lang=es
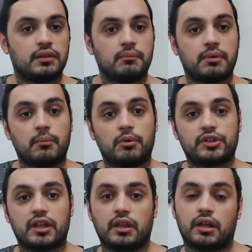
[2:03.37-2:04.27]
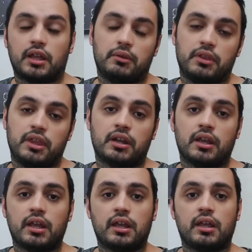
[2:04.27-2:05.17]
vamos a dividir
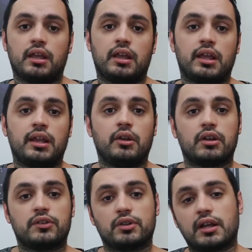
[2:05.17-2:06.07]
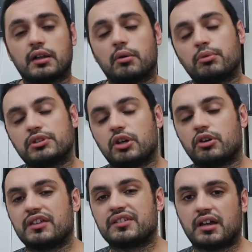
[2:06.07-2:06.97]
en lo que son las
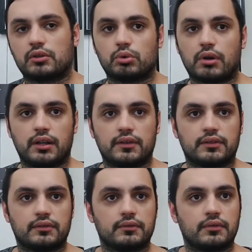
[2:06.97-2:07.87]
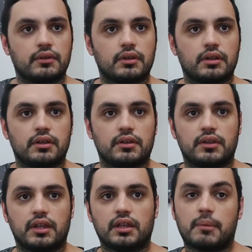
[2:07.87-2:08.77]
computadoras actuales.
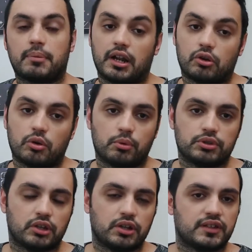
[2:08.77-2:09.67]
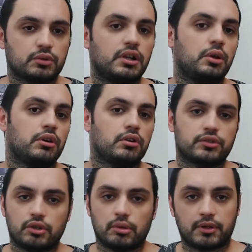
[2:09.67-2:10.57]
¿Sí? Que para las computadoras actuales, bueno, son
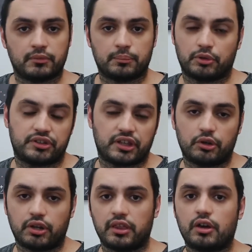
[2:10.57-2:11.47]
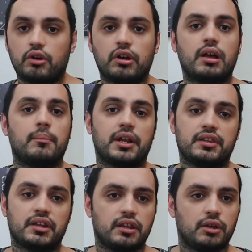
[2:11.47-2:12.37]
los procesadores de ahora, a
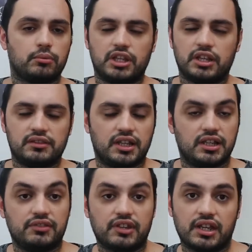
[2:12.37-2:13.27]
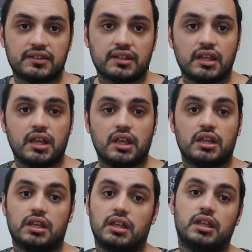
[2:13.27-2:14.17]
partir de un Intel i3
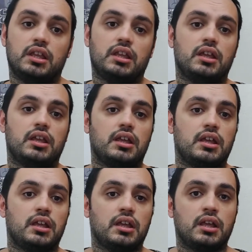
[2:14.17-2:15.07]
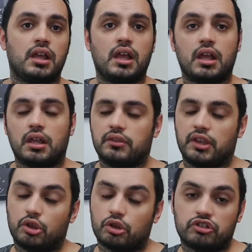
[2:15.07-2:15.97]
y eh, de
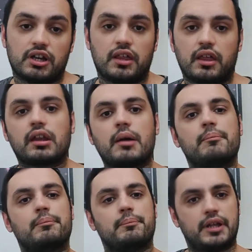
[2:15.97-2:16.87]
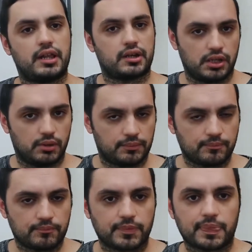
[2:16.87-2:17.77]
2 GB de RAM para arriba.
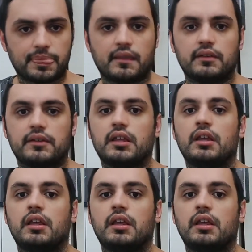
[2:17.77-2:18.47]
¿Sí?